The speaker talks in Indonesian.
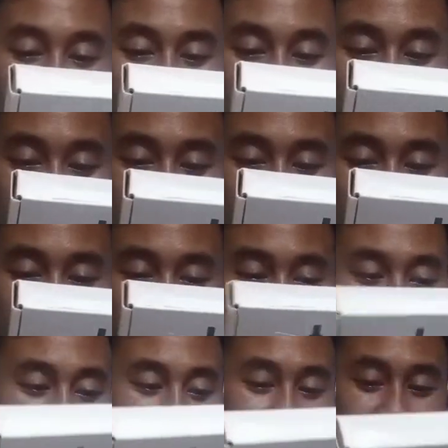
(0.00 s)
ini made
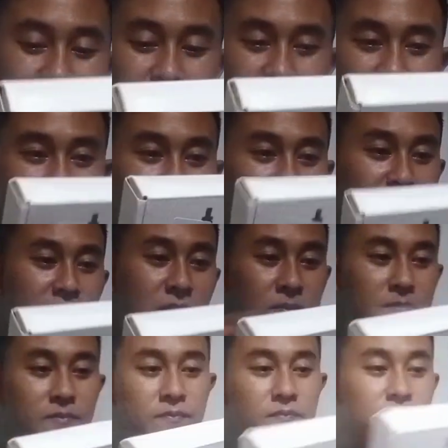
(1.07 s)
in China.
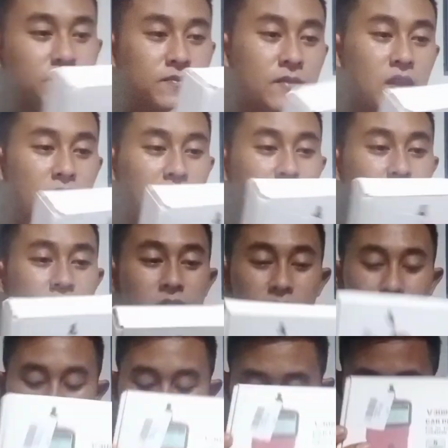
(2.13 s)

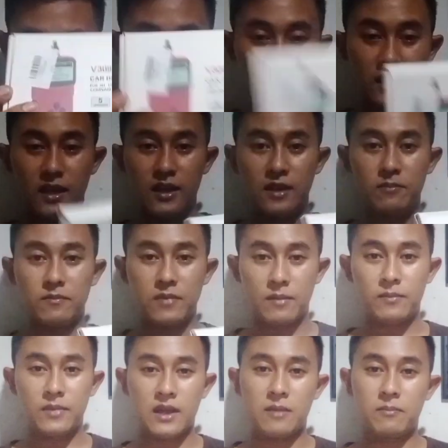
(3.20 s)
ini
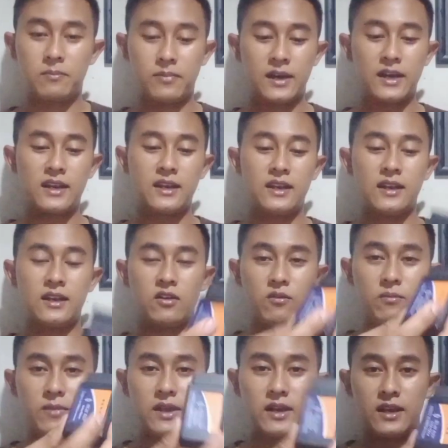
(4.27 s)
papi upgrade
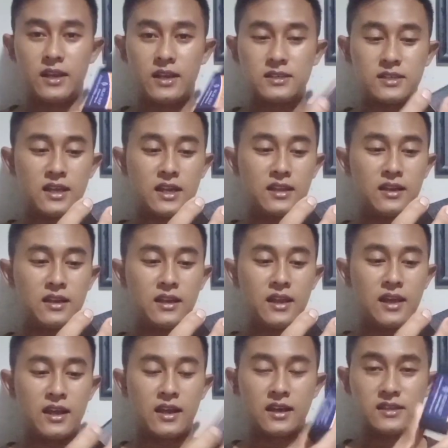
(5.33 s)
OBD scanner
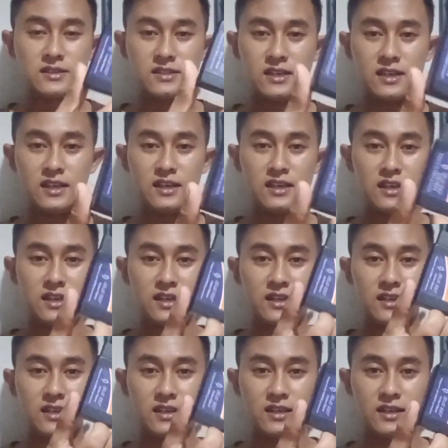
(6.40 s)
yang kecil ini
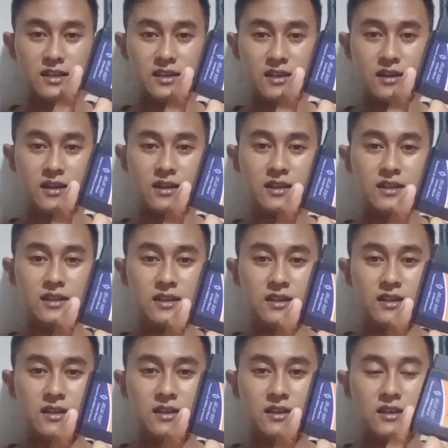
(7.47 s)
ya
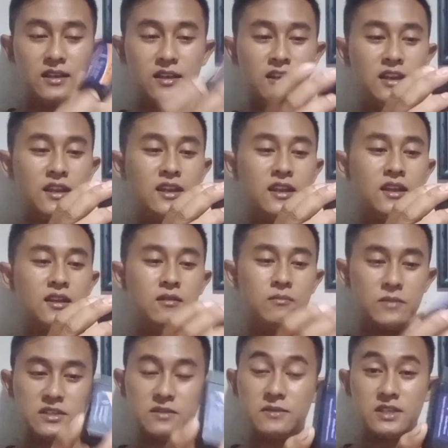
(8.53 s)
ini
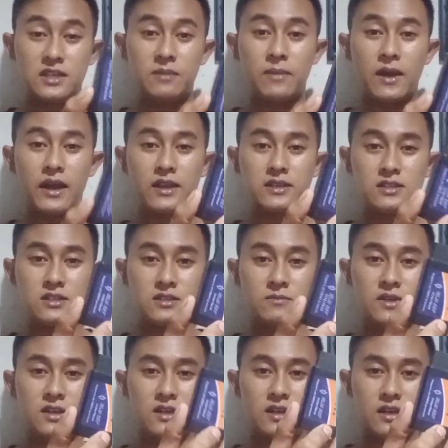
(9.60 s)
masih bisa dipakai sih
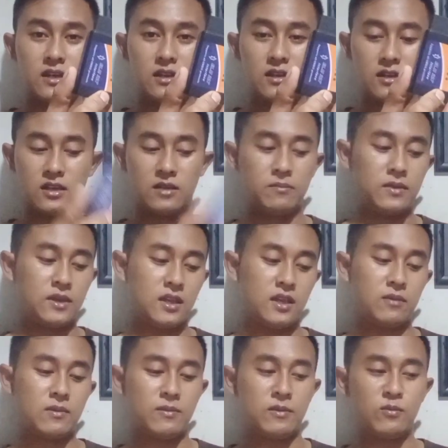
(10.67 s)
sebenarnya tapi
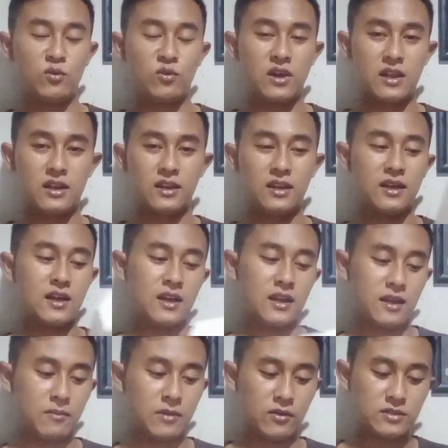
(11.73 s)
papi mau ganti yang
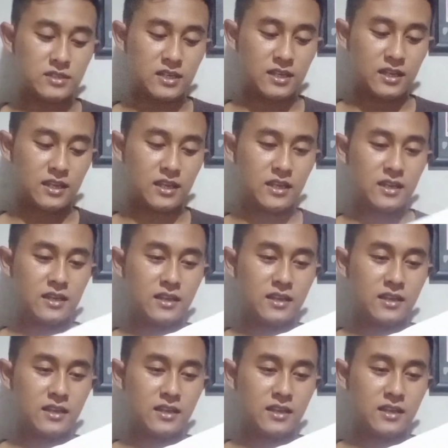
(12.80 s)
agak bagusan dikit